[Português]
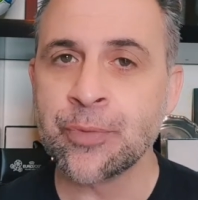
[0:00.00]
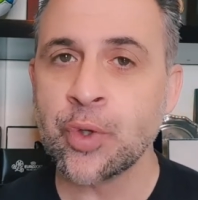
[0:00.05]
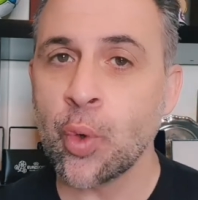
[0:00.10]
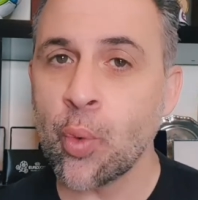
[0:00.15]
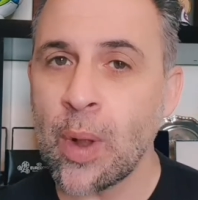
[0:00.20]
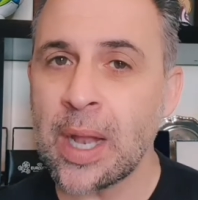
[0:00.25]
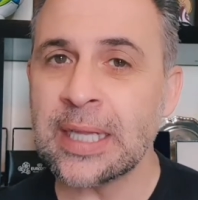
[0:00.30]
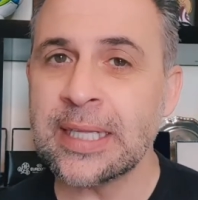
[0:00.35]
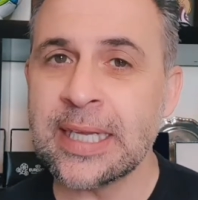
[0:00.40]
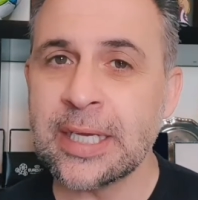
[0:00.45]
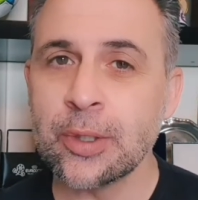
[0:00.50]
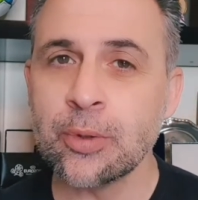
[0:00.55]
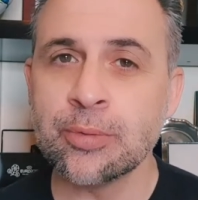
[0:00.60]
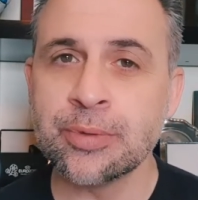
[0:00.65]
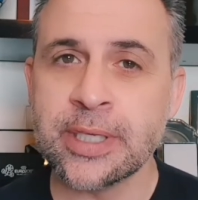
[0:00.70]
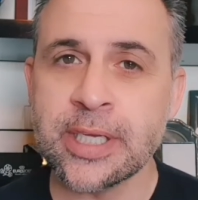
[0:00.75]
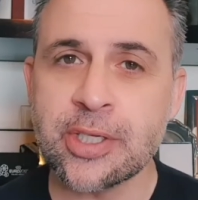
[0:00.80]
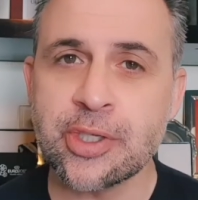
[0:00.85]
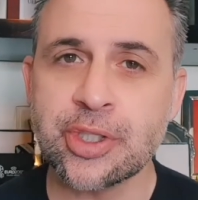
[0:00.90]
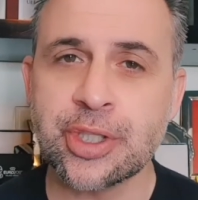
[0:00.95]
Qualquer um
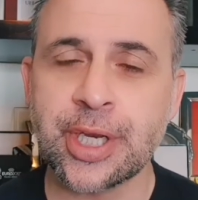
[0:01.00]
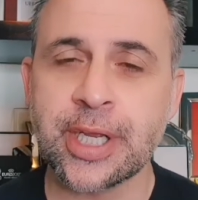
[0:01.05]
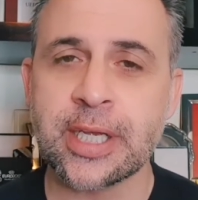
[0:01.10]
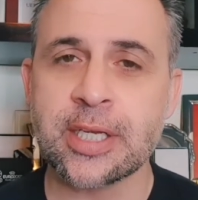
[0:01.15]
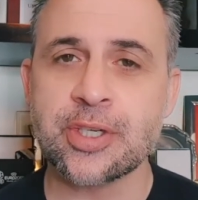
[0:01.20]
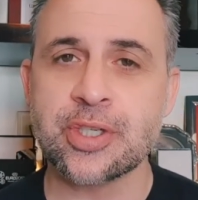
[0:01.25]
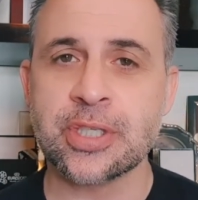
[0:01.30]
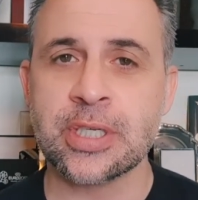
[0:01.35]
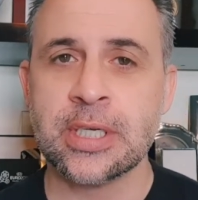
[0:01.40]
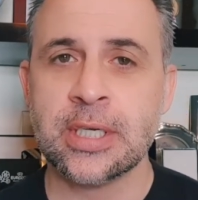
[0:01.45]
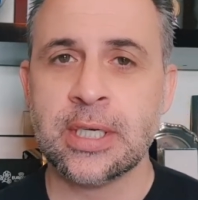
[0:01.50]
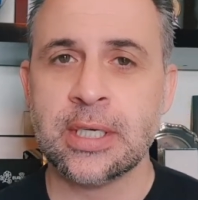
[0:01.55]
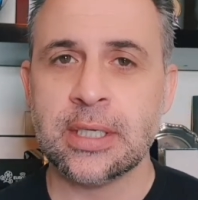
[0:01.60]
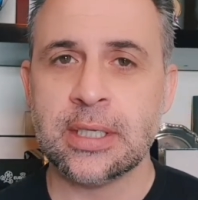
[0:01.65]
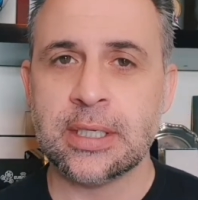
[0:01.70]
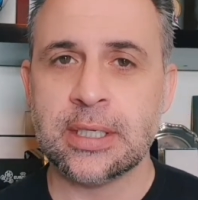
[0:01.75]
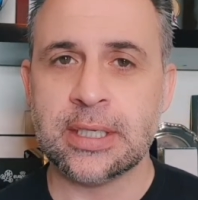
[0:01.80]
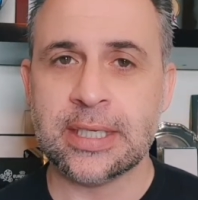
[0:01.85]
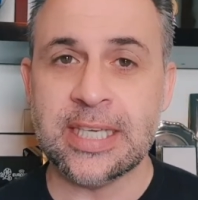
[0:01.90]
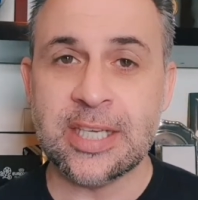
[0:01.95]
destes três
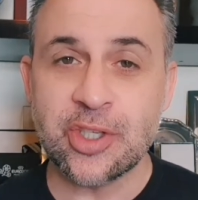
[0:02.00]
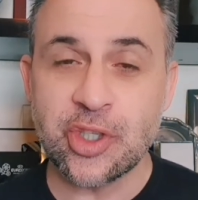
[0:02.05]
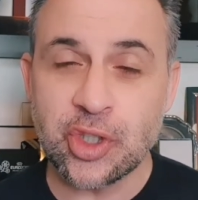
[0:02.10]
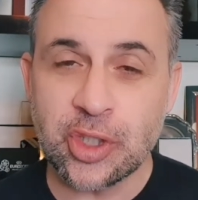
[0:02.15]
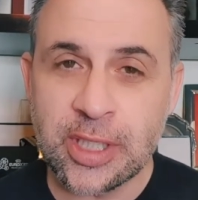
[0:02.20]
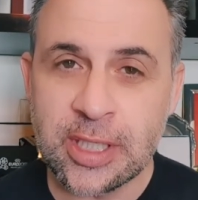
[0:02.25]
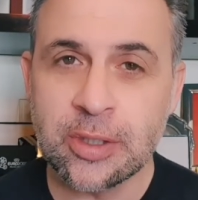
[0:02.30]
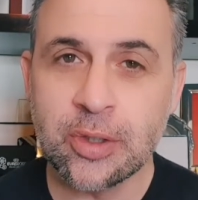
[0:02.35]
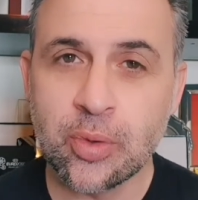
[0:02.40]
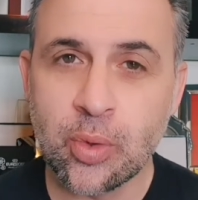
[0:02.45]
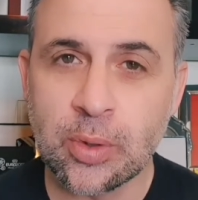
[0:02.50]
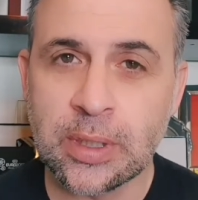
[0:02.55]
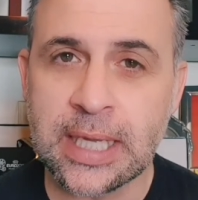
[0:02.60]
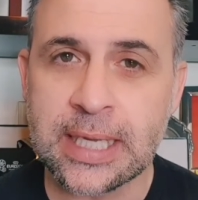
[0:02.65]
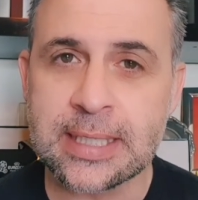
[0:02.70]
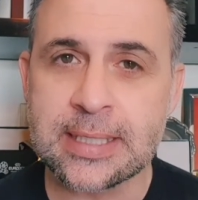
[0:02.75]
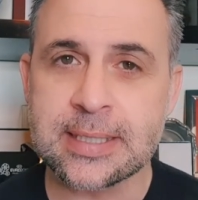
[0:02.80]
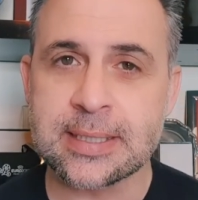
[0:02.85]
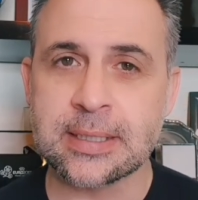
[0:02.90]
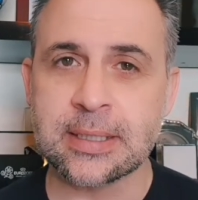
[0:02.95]
eh, existindo num
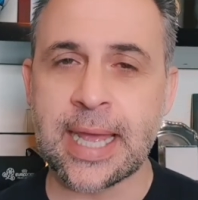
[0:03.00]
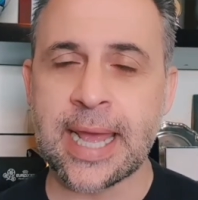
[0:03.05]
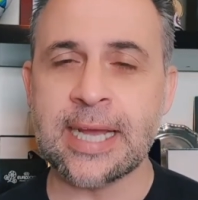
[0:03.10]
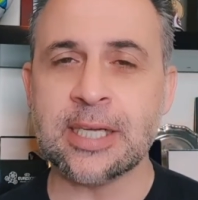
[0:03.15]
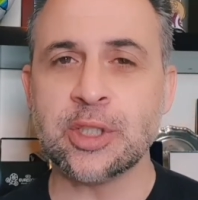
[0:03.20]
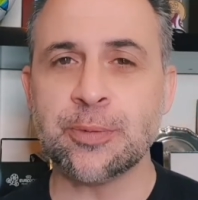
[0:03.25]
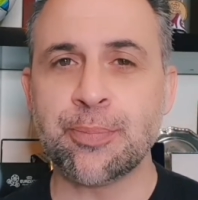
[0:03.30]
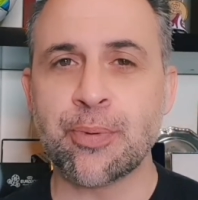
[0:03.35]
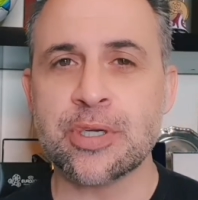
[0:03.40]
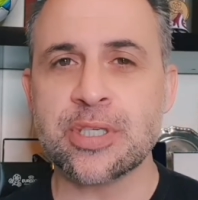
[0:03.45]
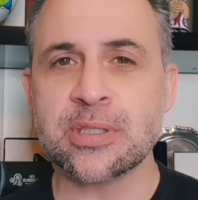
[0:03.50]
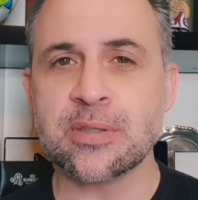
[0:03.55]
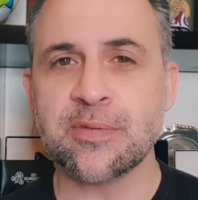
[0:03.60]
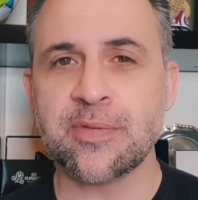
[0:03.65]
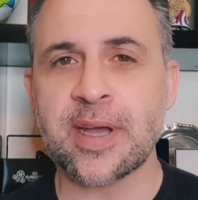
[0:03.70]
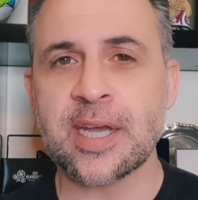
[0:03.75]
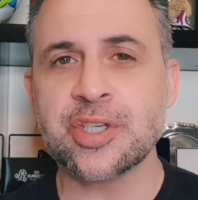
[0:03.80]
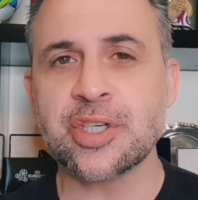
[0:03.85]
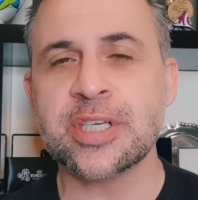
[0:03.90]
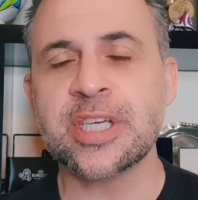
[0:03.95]
lance em que depois se
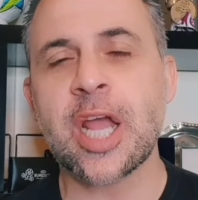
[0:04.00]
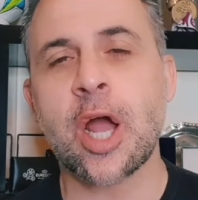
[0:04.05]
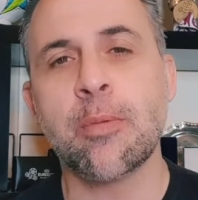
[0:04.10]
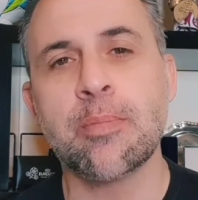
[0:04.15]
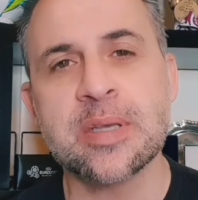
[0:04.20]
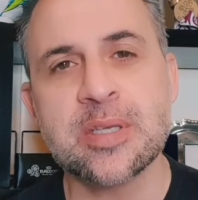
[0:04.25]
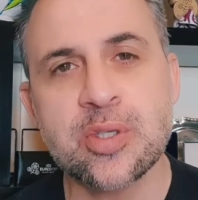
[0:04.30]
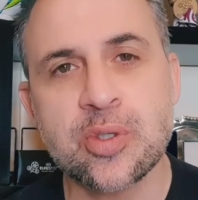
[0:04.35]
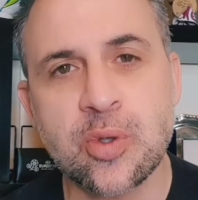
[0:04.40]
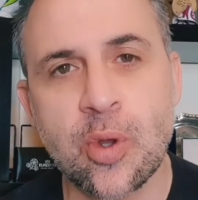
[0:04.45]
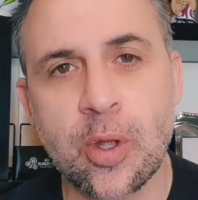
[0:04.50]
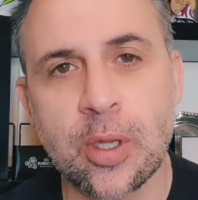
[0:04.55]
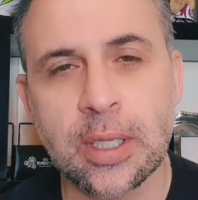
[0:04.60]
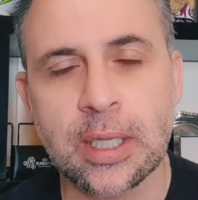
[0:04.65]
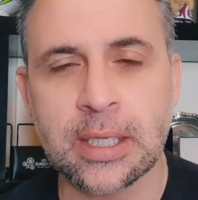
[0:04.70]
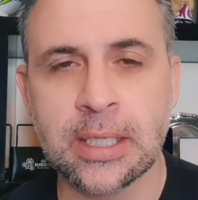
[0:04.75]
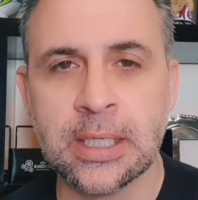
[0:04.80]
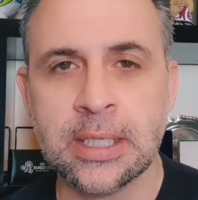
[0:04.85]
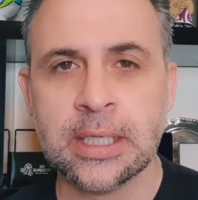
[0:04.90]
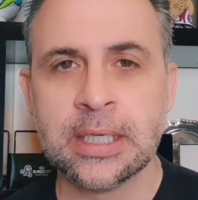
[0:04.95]
veja que há uma
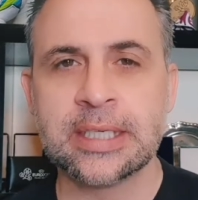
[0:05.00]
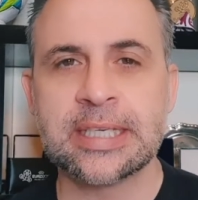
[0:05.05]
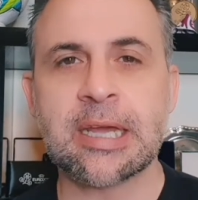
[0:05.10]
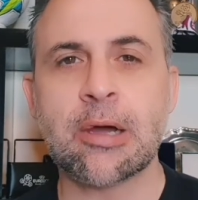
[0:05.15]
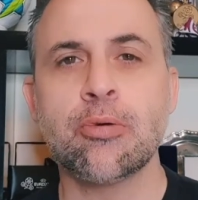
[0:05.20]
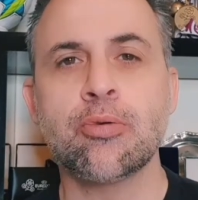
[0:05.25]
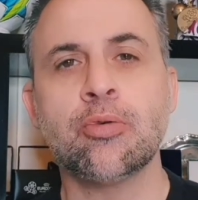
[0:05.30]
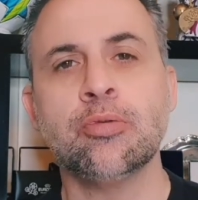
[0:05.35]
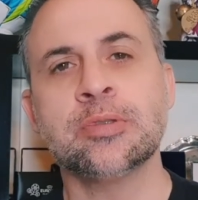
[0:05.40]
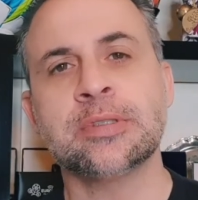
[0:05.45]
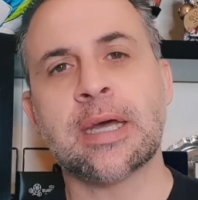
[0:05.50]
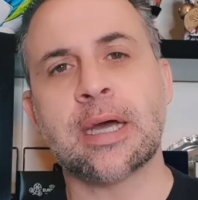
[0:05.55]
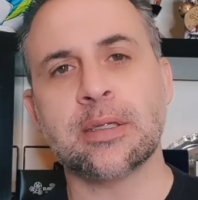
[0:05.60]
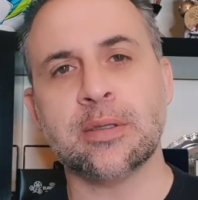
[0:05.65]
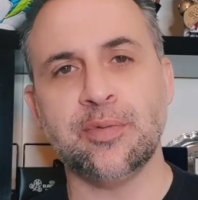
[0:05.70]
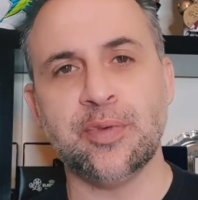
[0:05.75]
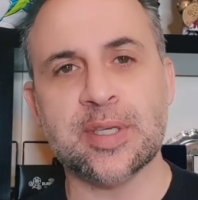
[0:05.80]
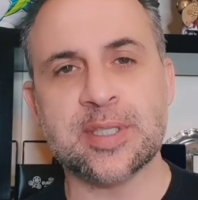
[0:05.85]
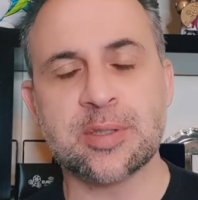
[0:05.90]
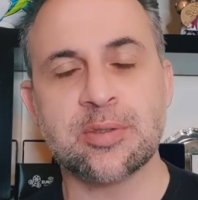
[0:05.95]
sola, que há um
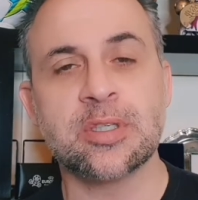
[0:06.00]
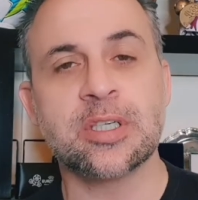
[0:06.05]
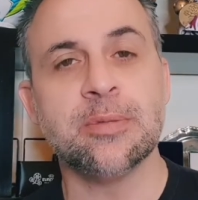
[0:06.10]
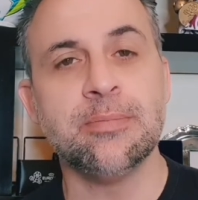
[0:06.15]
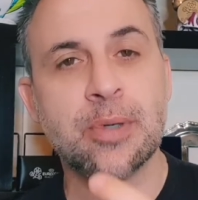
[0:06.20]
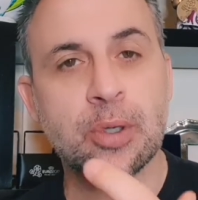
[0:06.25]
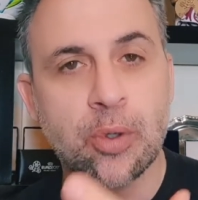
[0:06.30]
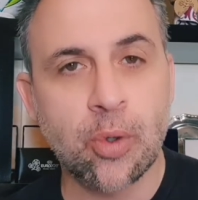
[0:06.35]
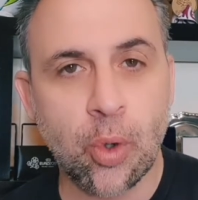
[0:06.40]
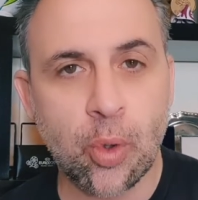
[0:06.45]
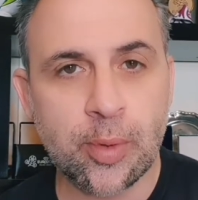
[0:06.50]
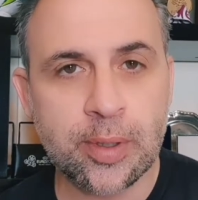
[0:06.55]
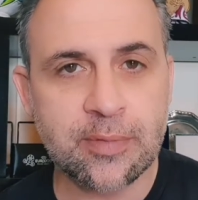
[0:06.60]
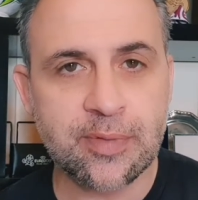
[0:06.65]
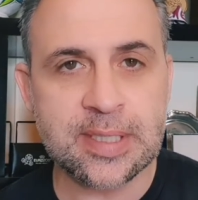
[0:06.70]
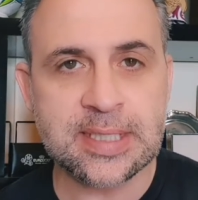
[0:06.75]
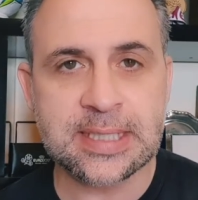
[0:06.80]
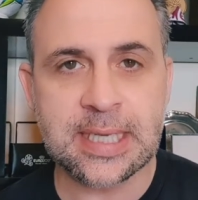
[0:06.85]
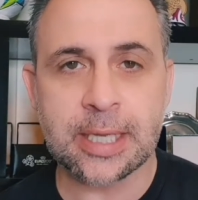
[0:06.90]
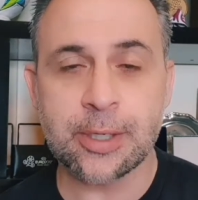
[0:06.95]
contacto físico que magoa o
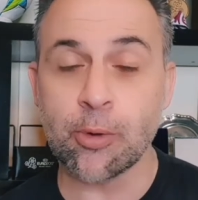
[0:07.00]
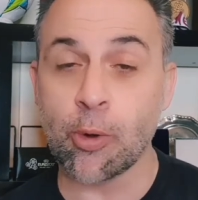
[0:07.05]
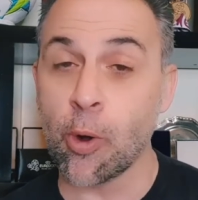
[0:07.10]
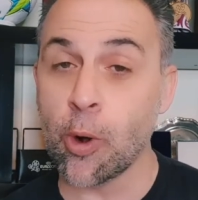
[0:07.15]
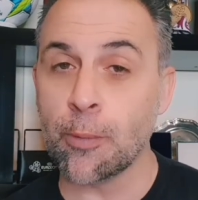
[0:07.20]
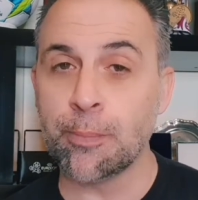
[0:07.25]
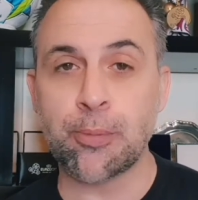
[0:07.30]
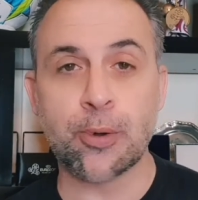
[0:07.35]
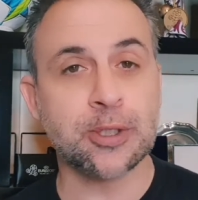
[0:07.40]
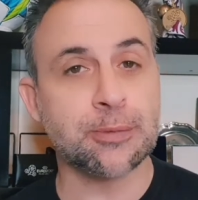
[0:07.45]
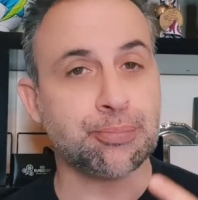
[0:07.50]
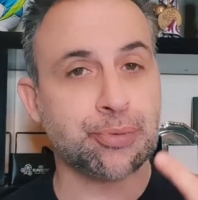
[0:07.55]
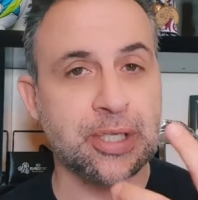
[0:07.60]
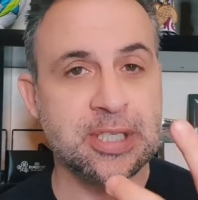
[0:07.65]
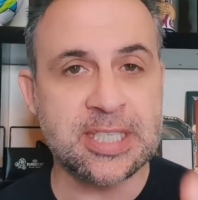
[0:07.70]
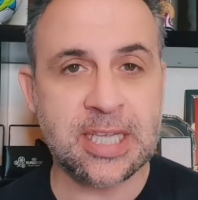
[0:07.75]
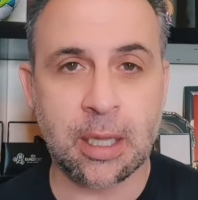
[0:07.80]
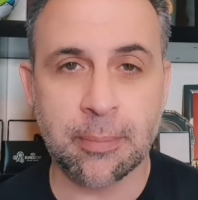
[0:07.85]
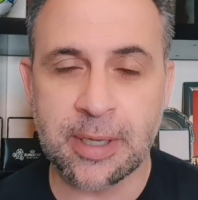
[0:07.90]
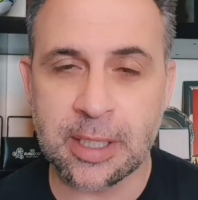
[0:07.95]
adversário ou que pode
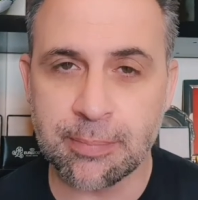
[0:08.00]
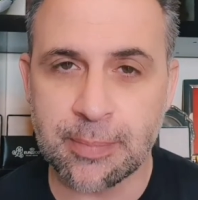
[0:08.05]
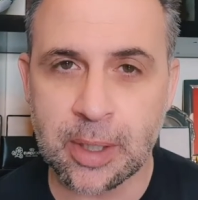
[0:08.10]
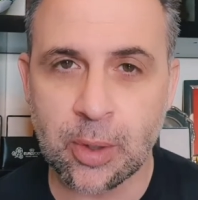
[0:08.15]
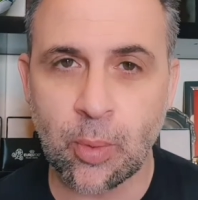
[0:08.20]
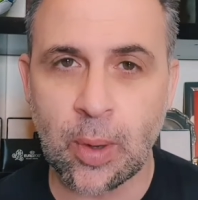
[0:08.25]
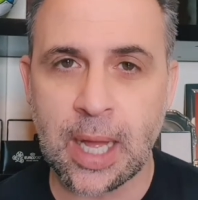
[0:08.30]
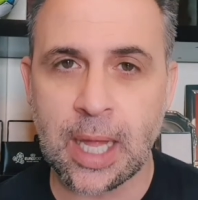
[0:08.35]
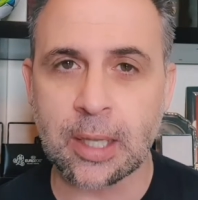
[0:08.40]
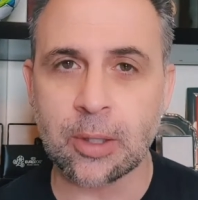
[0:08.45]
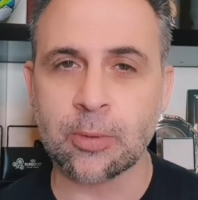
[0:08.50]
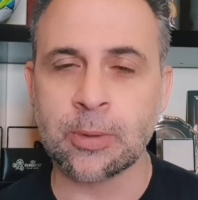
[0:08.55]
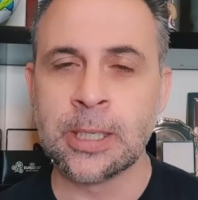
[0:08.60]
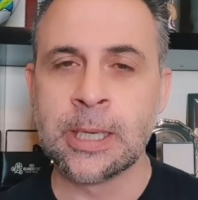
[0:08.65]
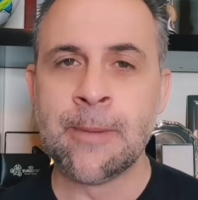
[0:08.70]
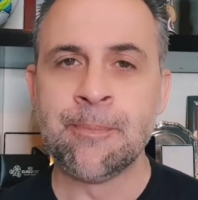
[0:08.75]
potencialmente magoá-lo,